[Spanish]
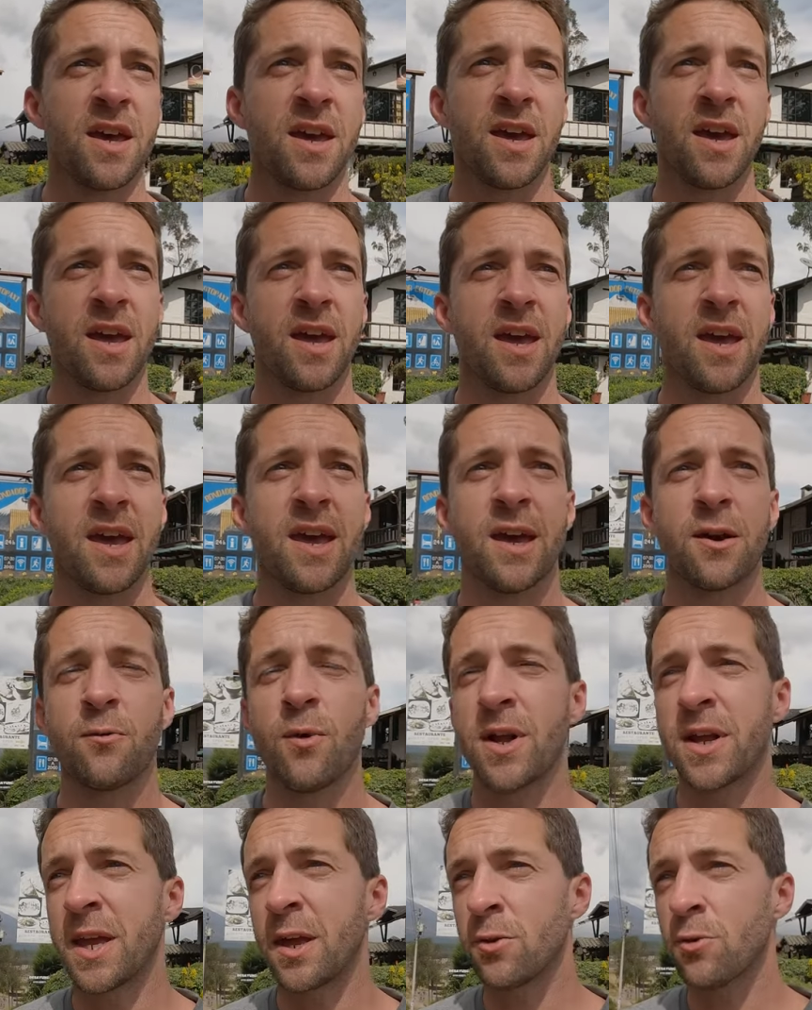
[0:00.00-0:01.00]
eh,
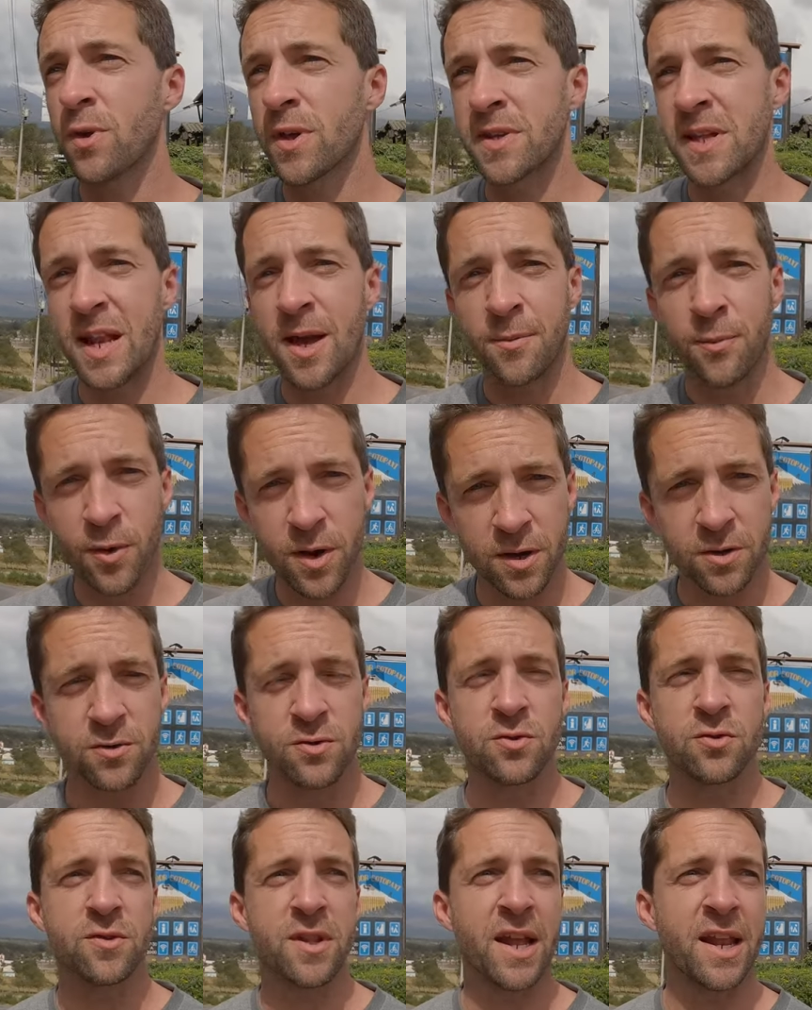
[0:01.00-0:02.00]
cualquier duda se la pueden
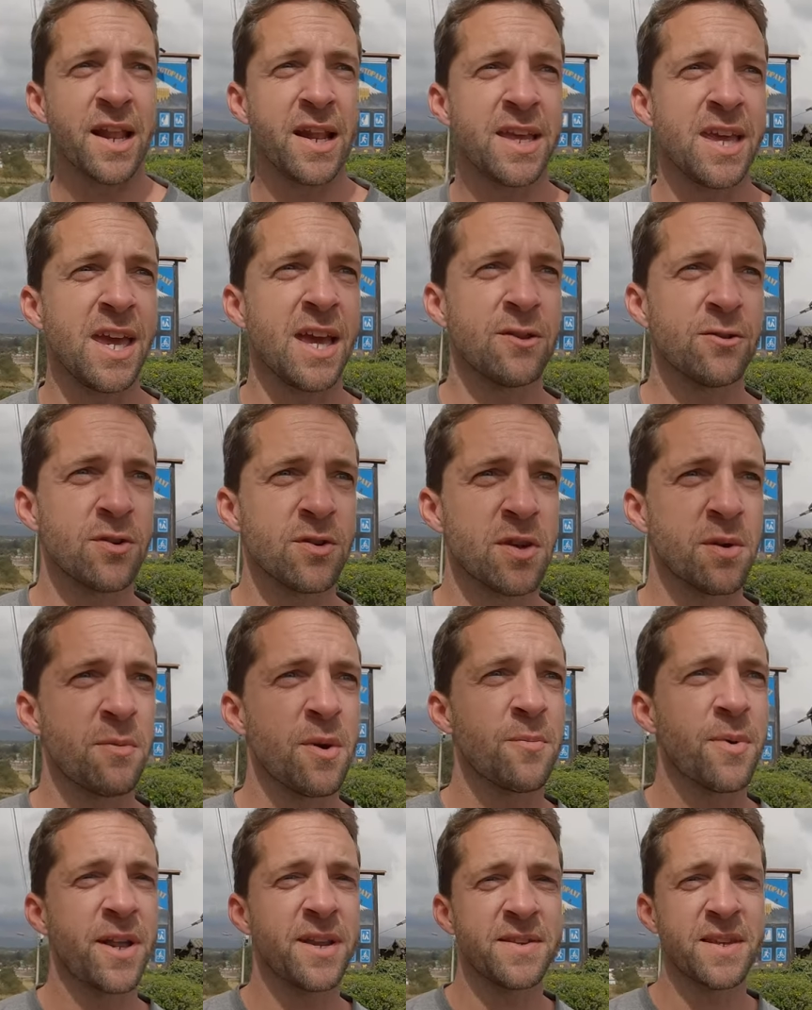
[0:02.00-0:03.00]
consultar al guía, entonces
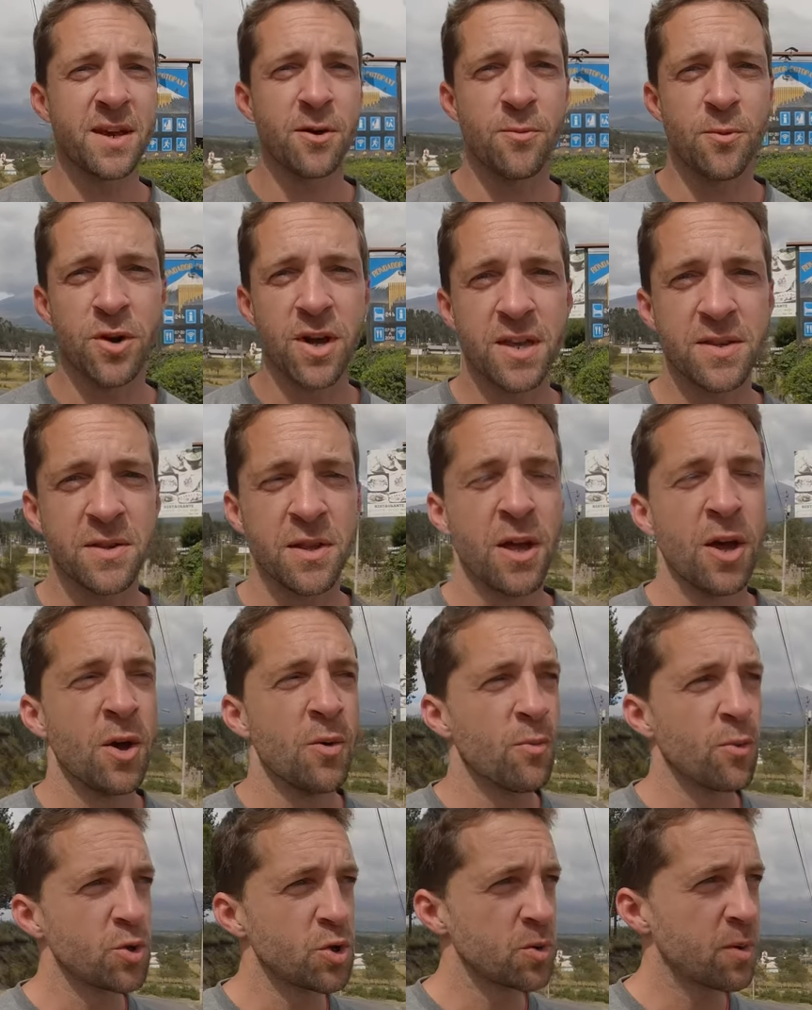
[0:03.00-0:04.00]
me parece como que es
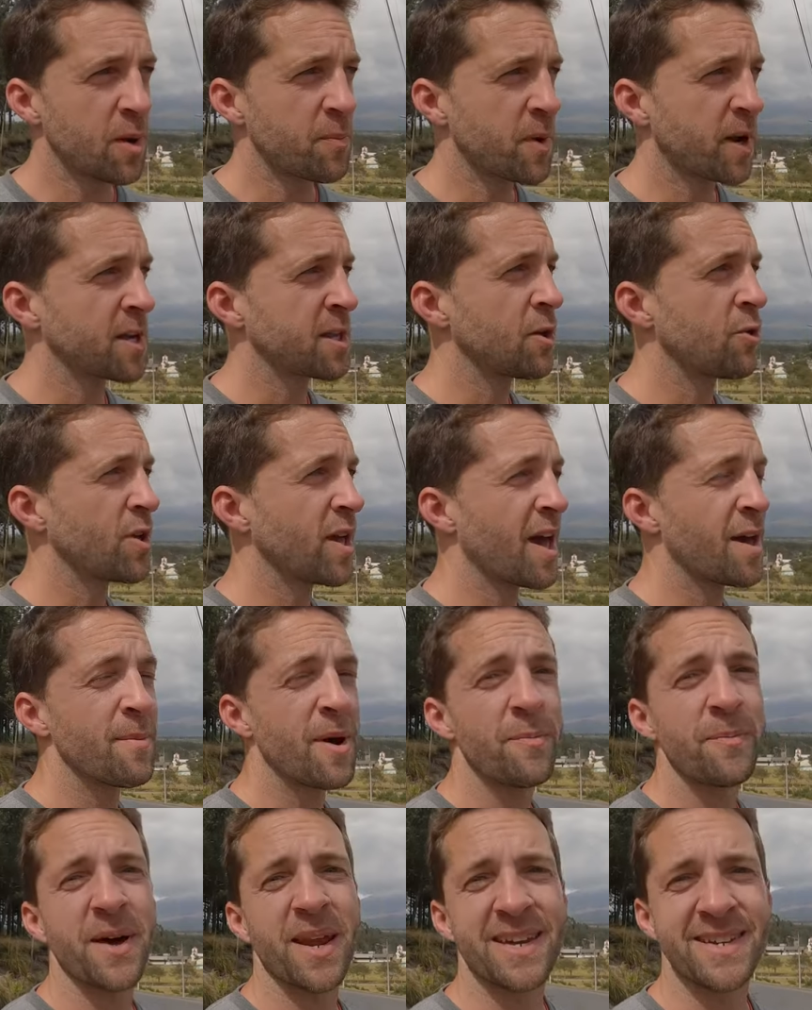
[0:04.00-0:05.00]
mucho más práctico y
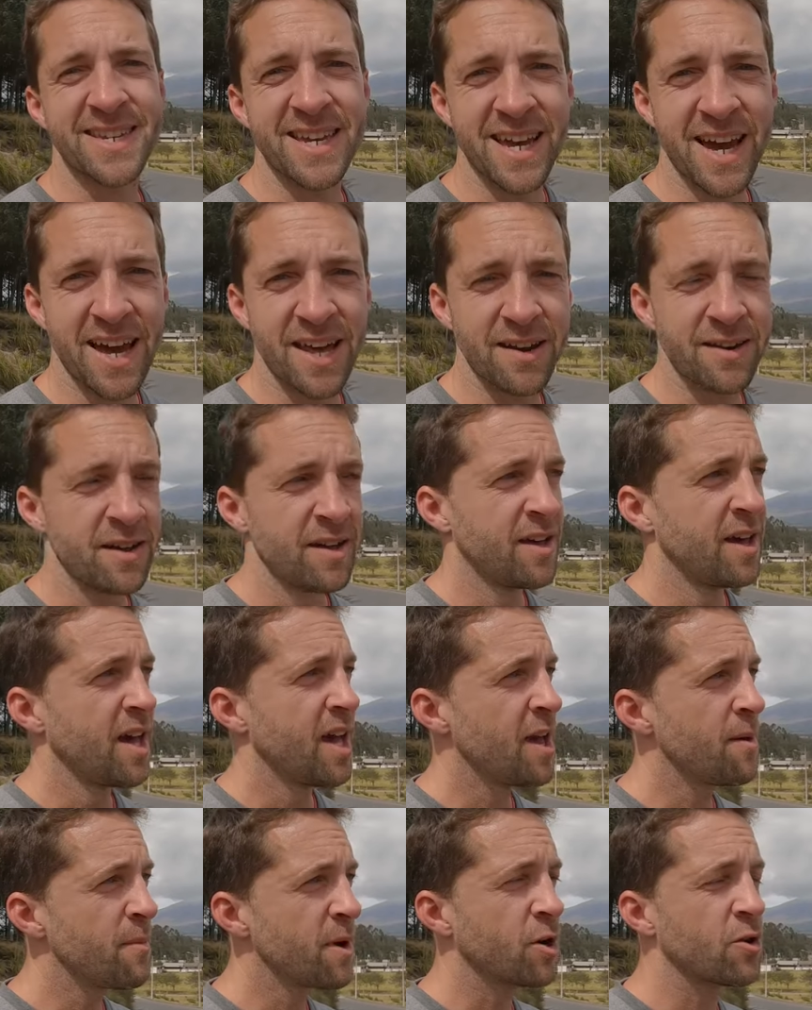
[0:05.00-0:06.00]
además para llegar
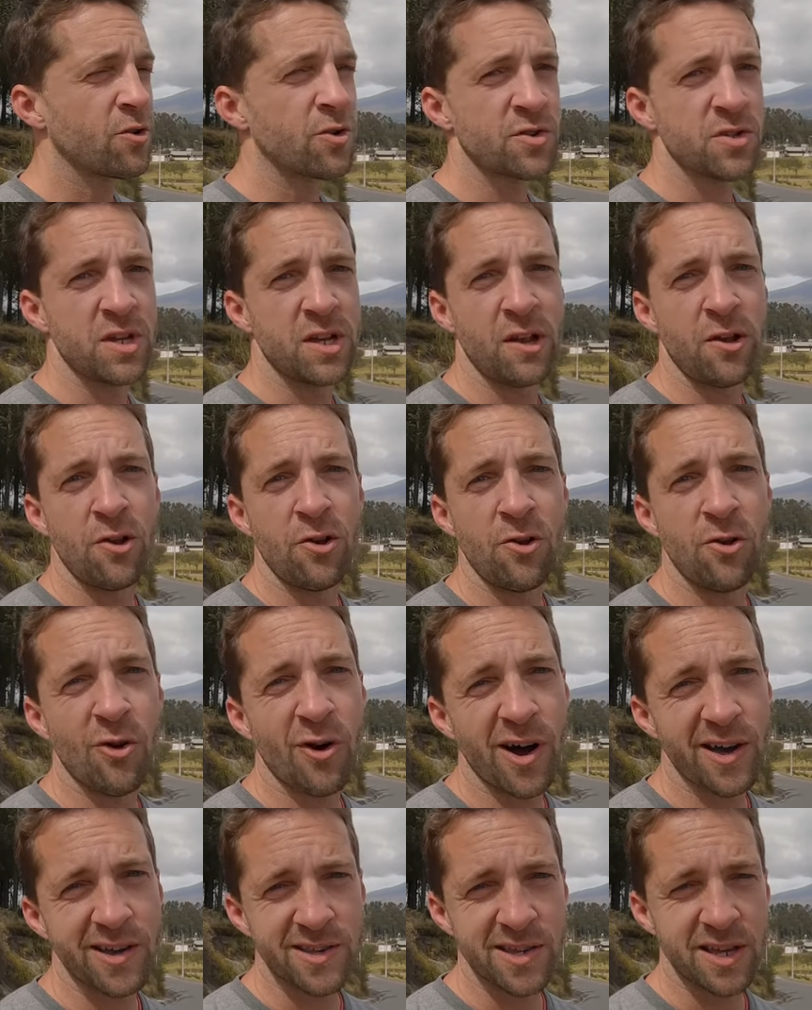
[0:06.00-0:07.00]
es mejor si
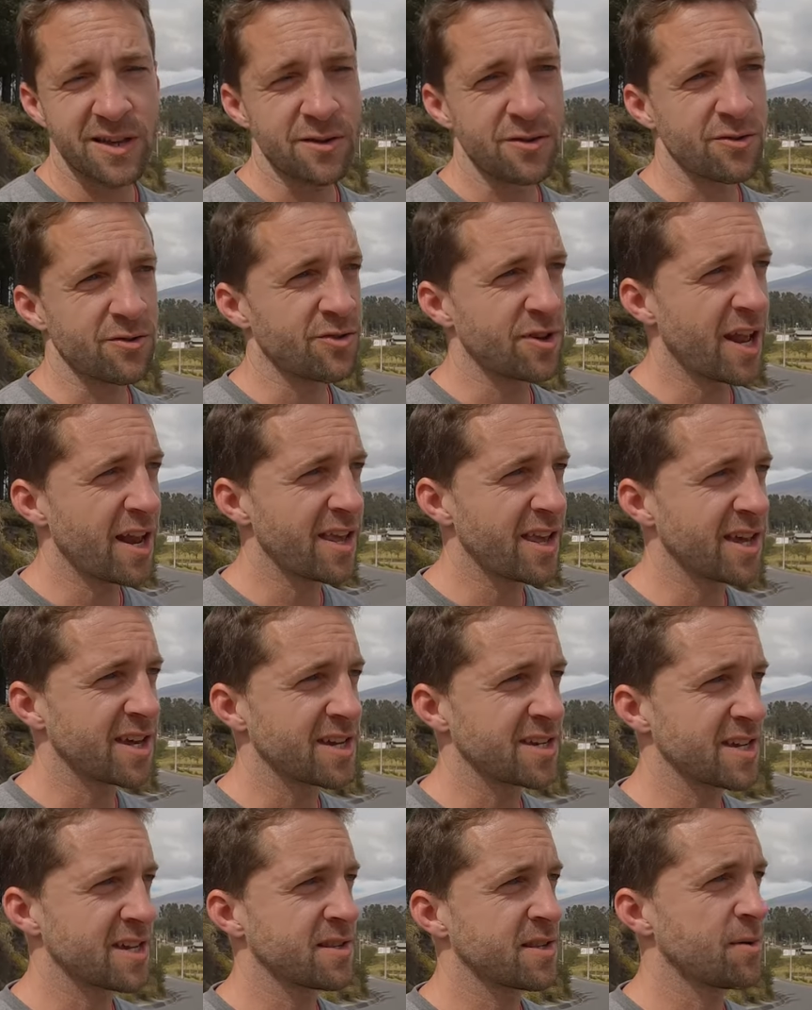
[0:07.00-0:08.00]
lo hacen con alguien
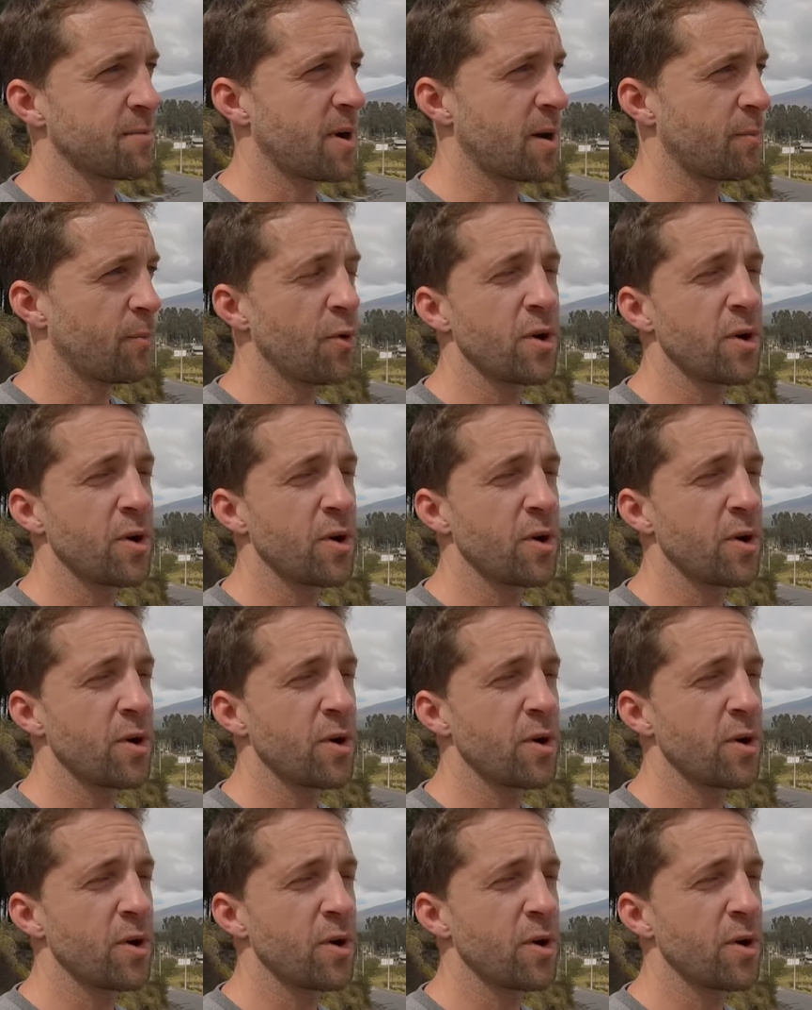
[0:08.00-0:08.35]
que ya sepa.